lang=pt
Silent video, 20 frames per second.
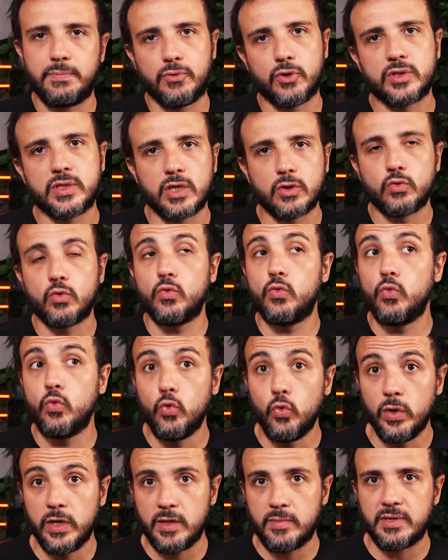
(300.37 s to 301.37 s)
portanto, num
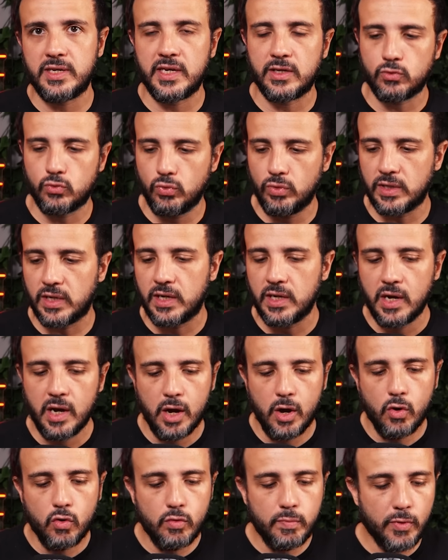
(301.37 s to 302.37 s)
Lula em miniatura,
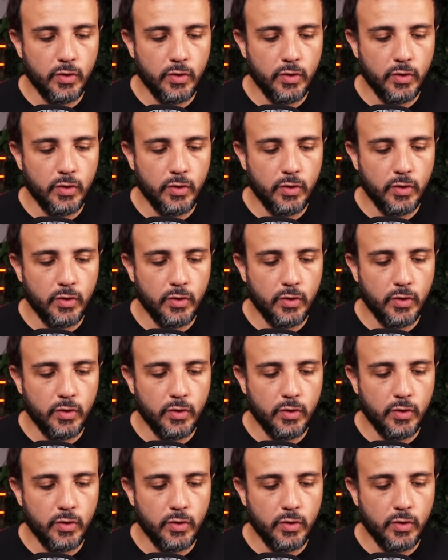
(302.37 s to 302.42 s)
o